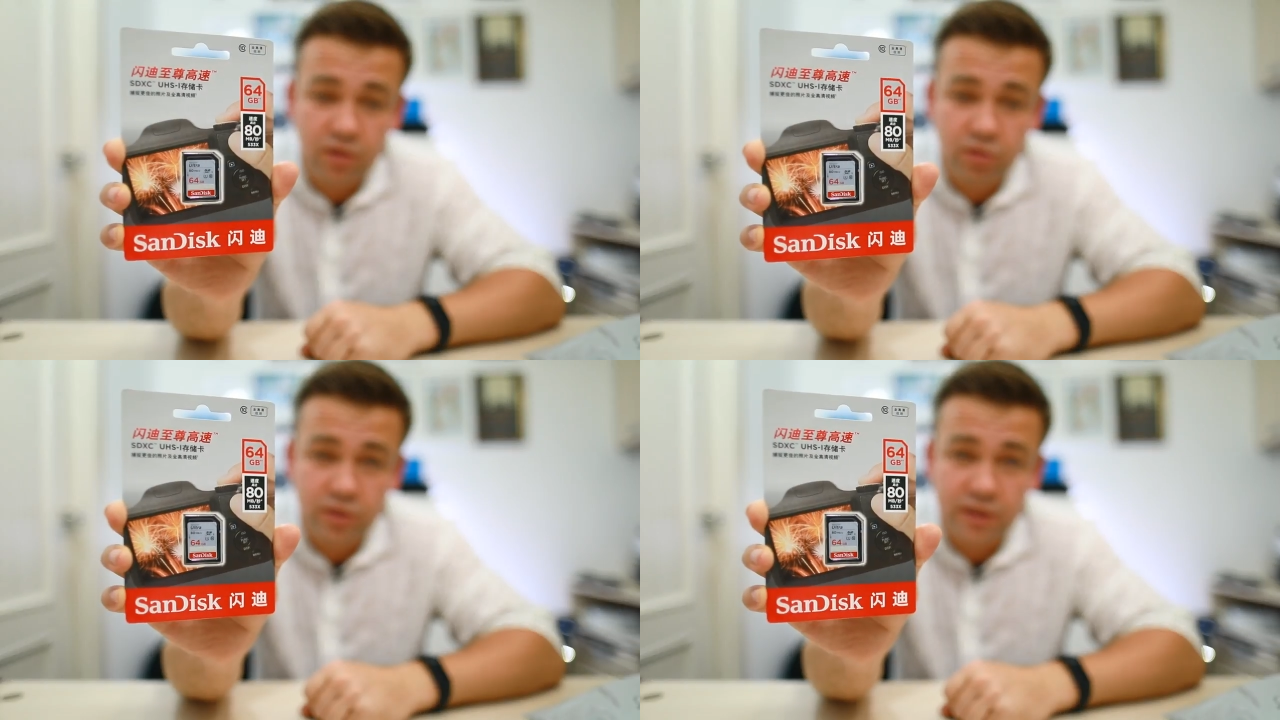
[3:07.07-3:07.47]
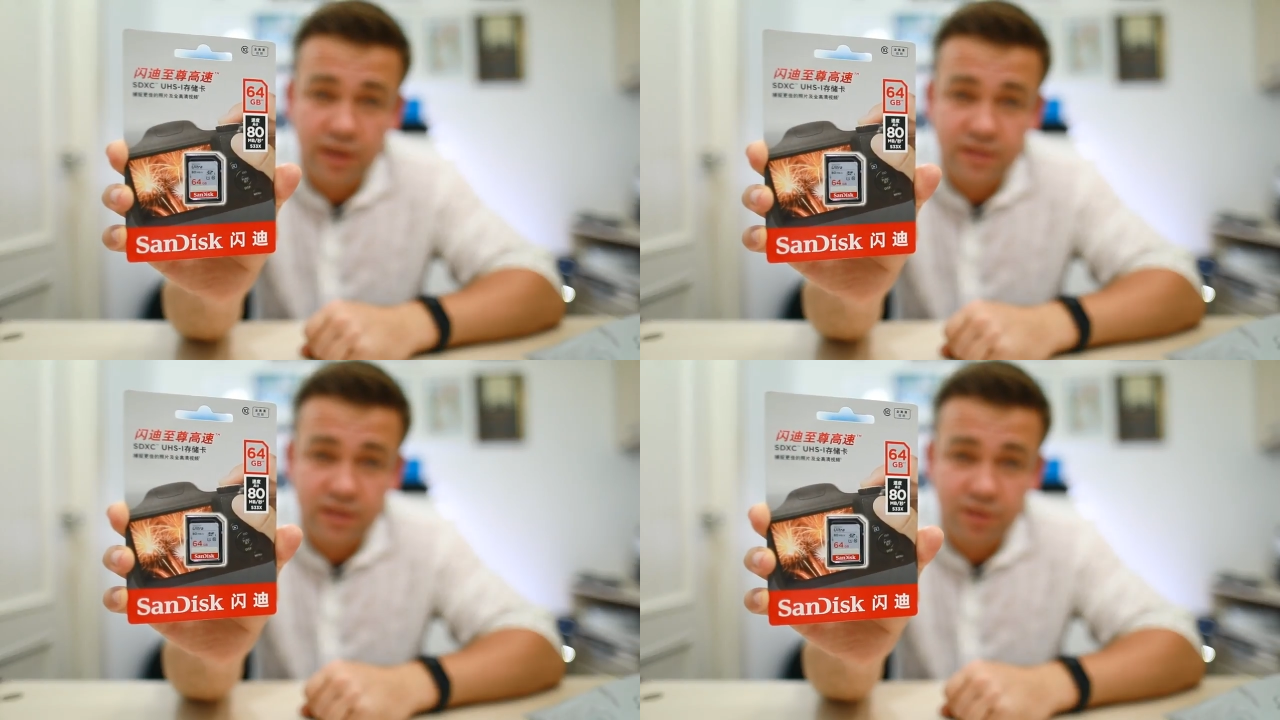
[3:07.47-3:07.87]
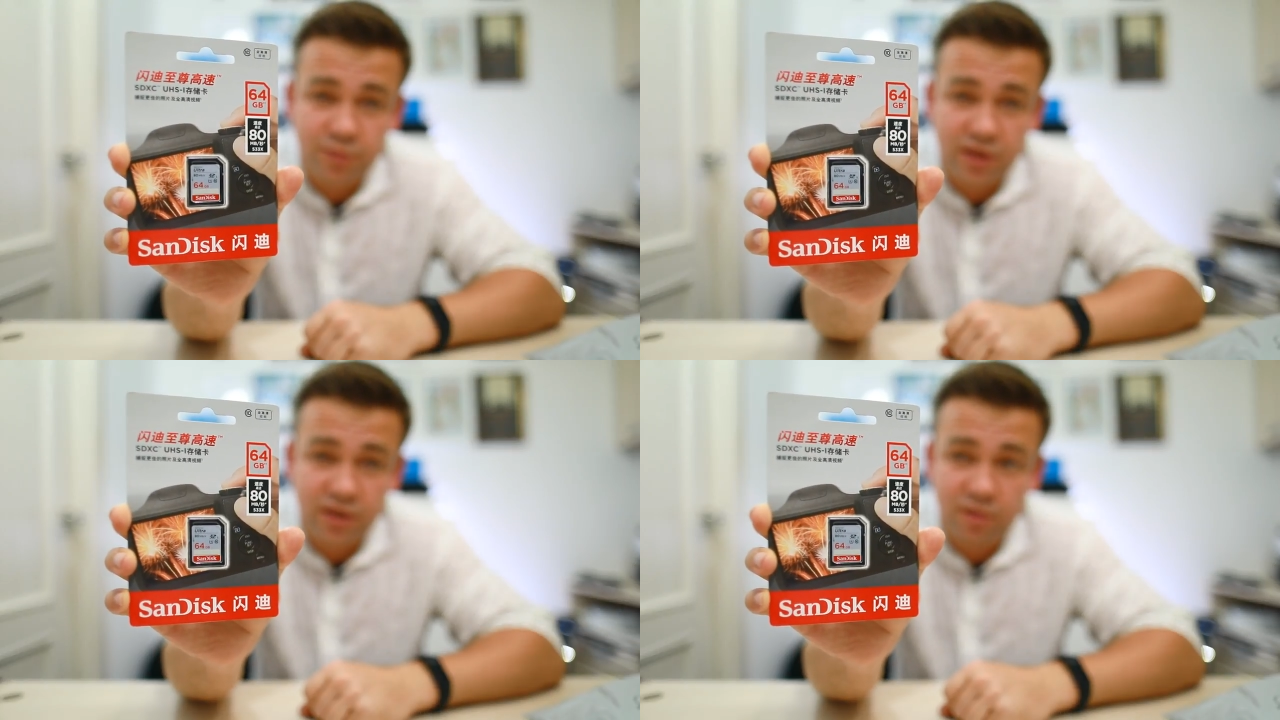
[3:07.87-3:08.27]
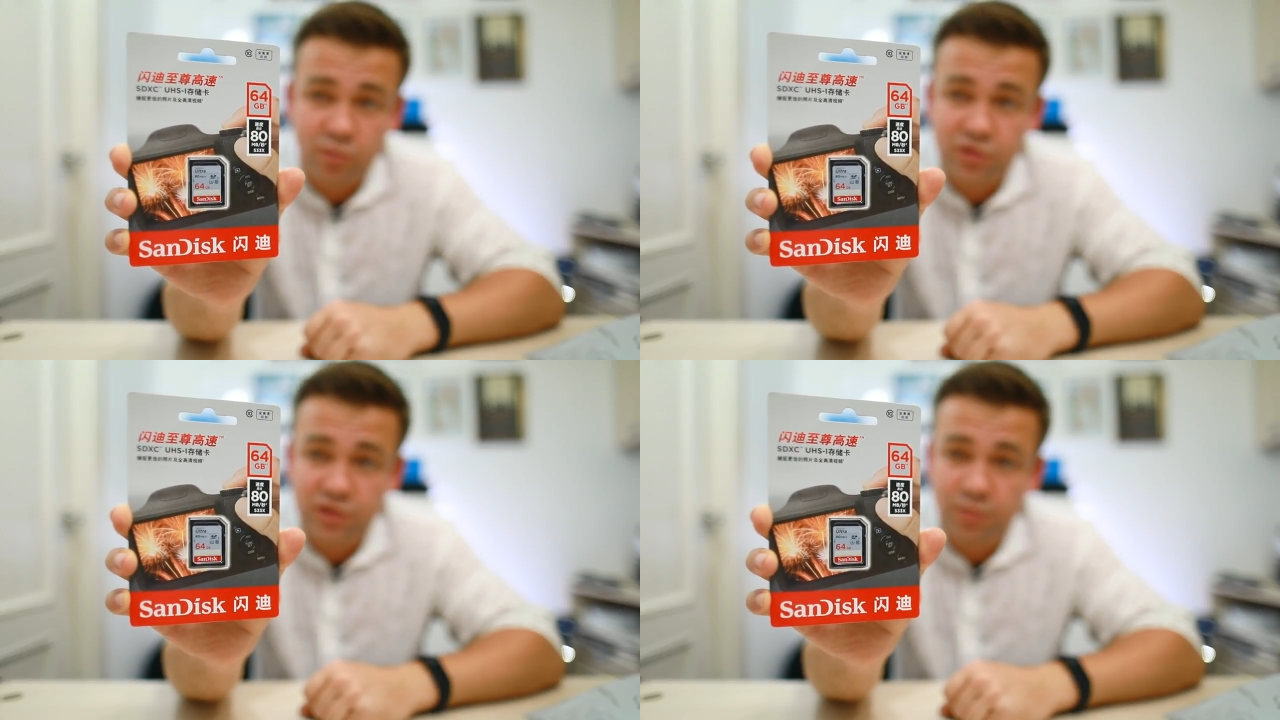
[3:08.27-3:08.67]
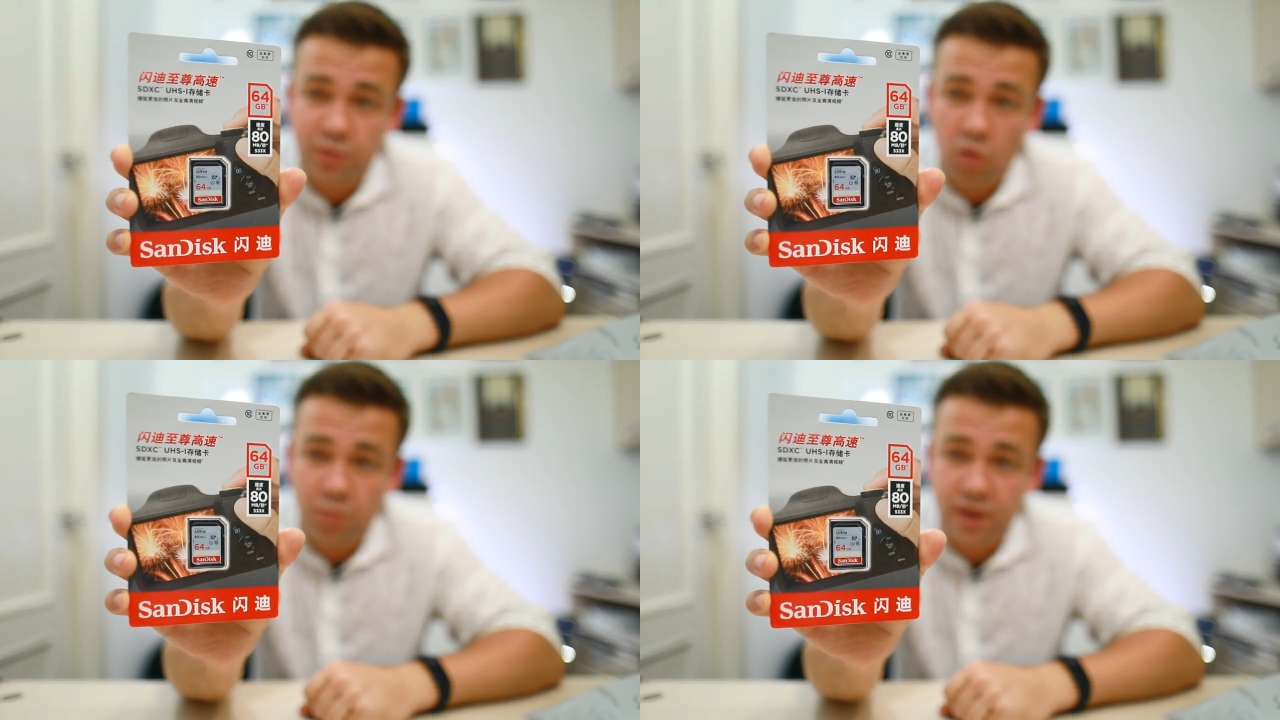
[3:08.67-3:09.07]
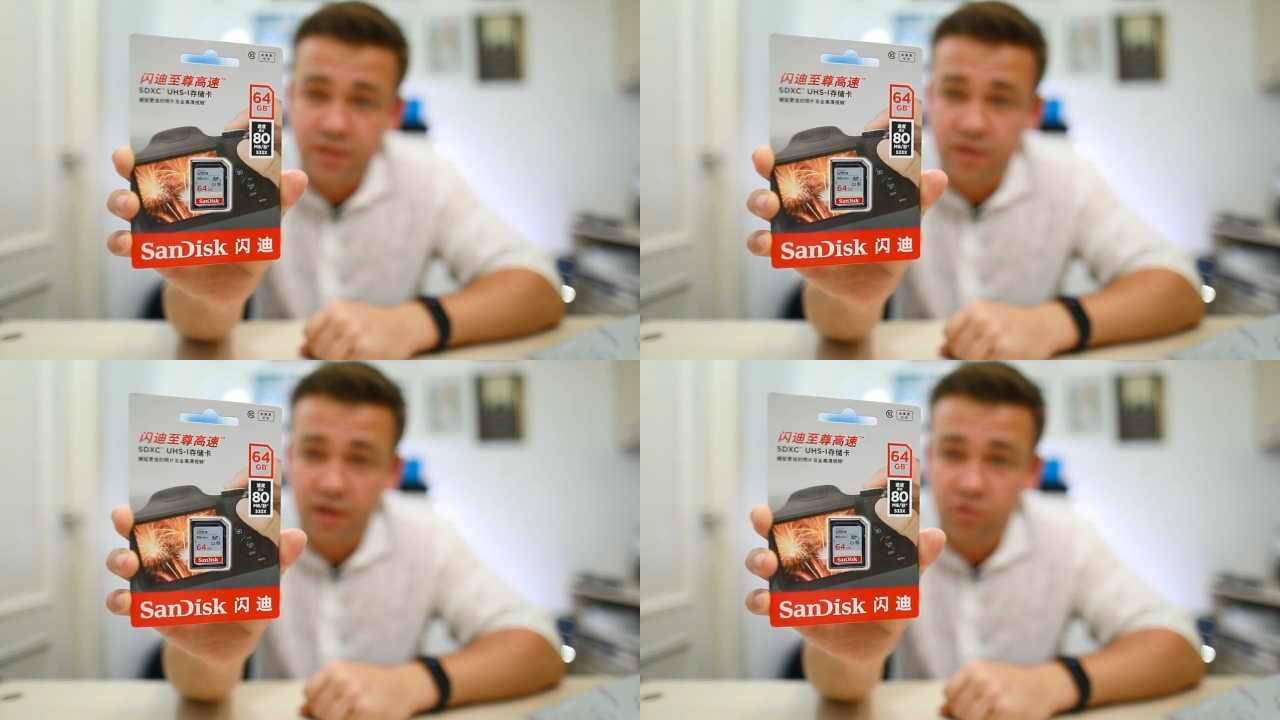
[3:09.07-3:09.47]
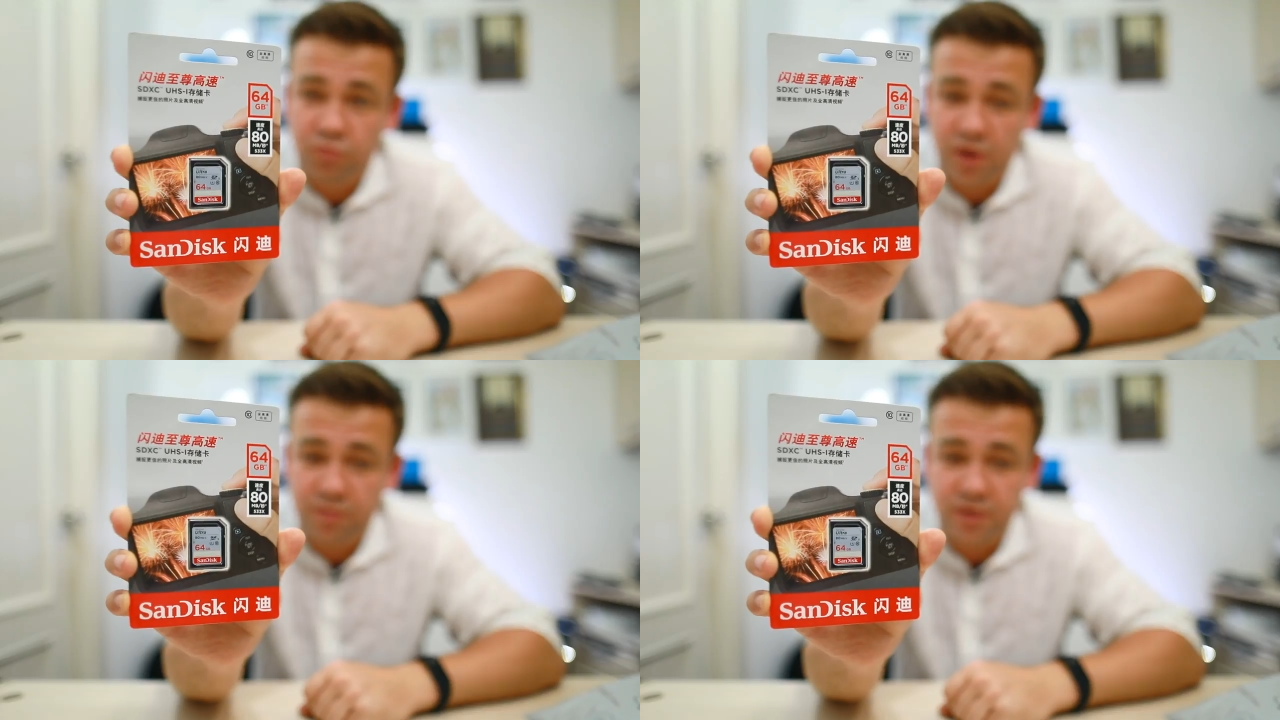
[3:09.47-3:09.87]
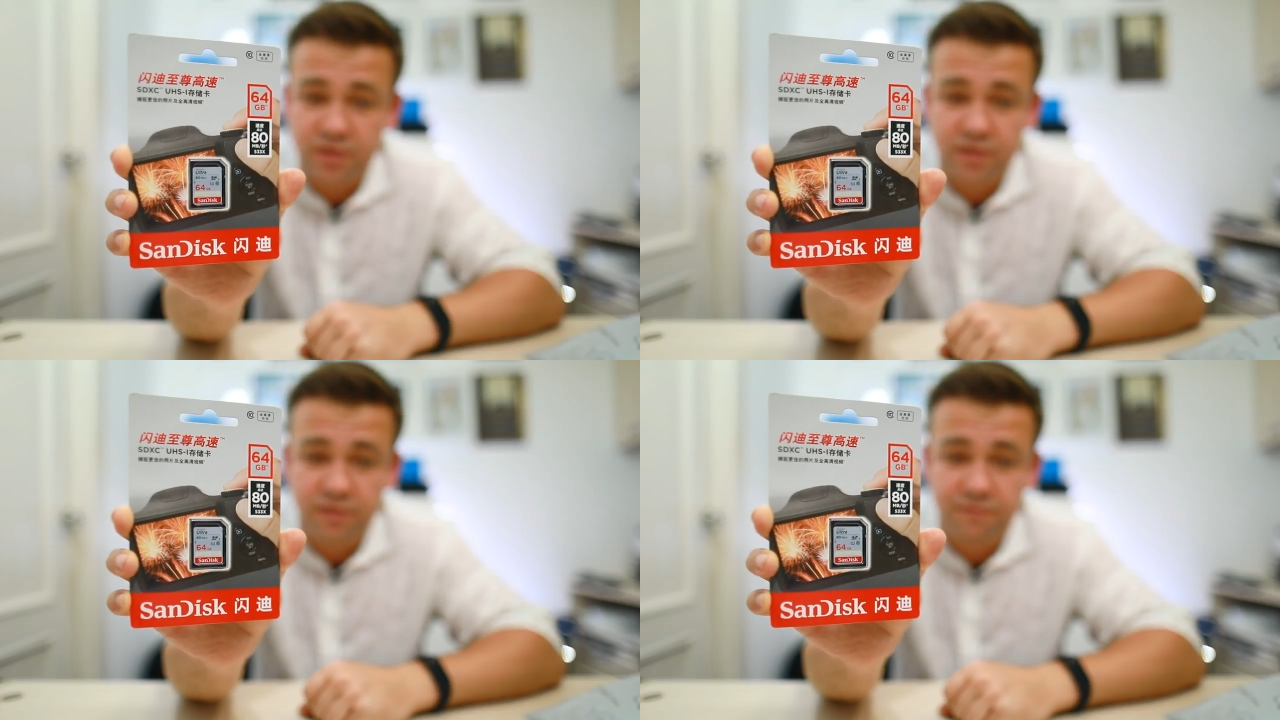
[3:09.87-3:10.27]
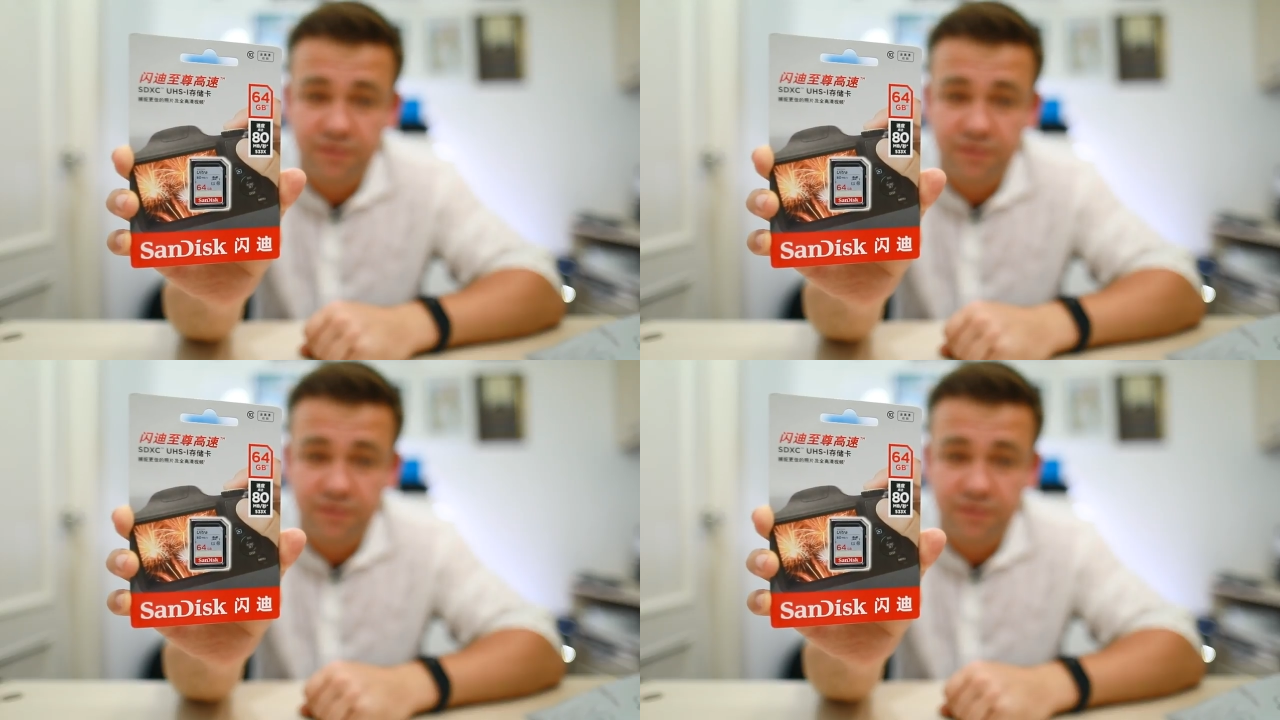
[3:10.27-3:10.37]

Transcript: Ходят разные мнения, можно ли покупать карту памяти